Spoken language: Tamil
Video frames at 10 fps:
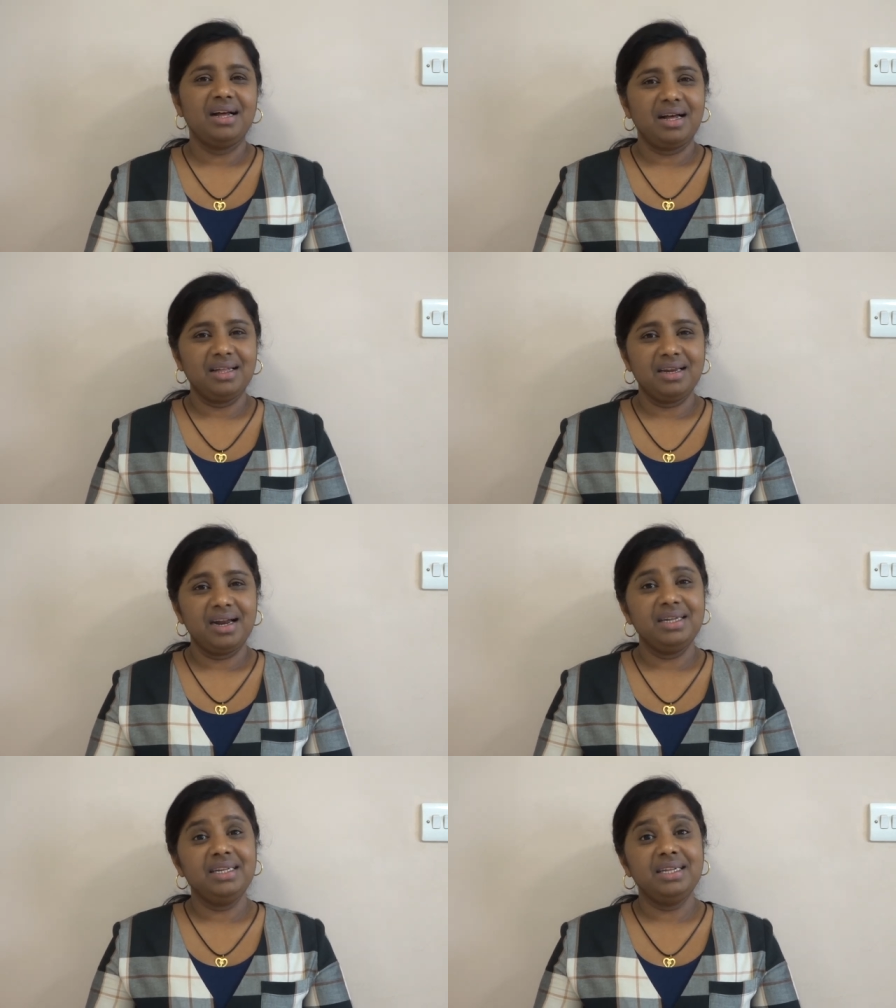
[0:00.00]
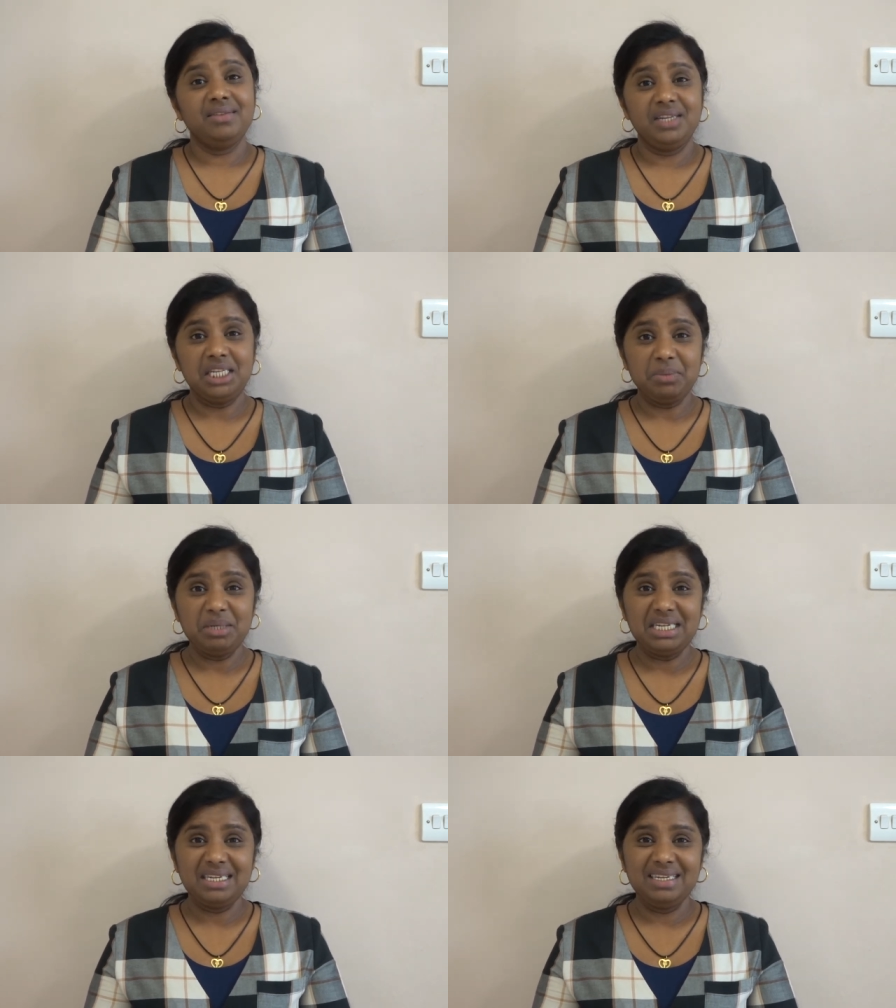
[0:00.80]
அதனாலே நீங்கள் இந்த
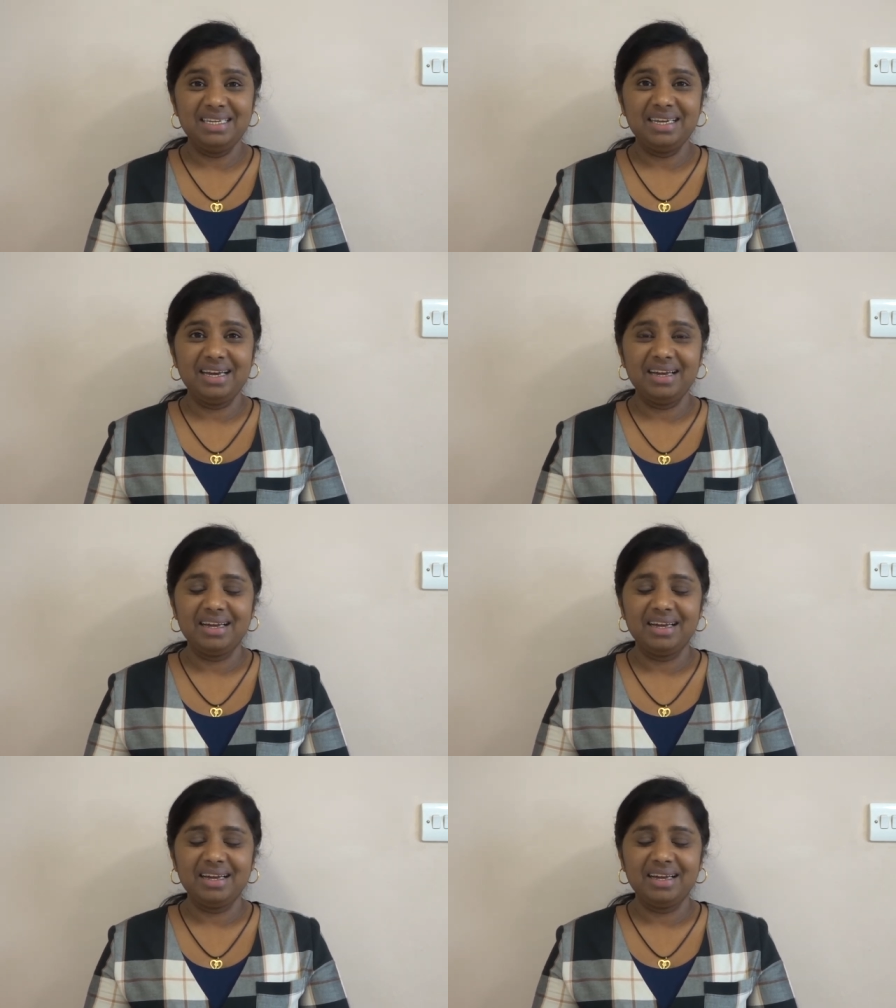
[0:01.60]
விட்டமின் சியை